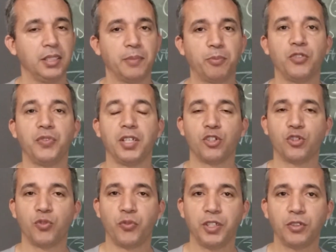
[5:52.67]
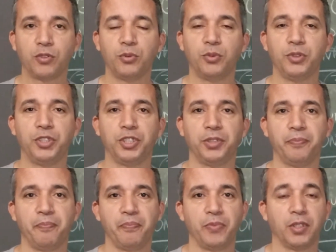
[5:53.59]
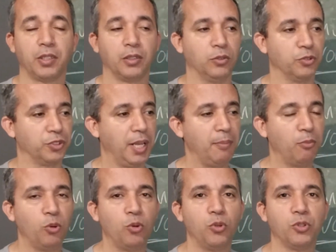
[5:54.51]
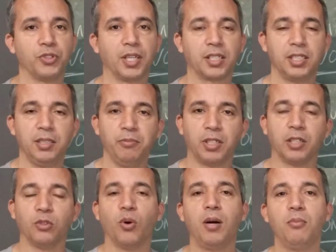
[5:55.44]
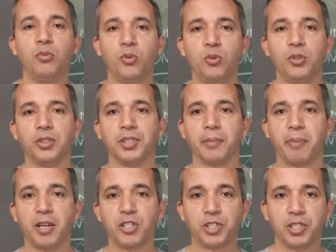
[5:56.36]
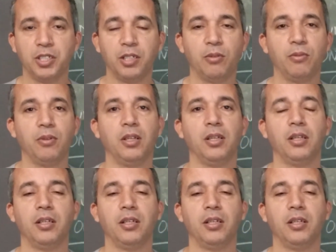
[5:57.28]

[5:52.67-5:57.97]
Depois vem a juventude, os namoros, a química do amor, da paixão.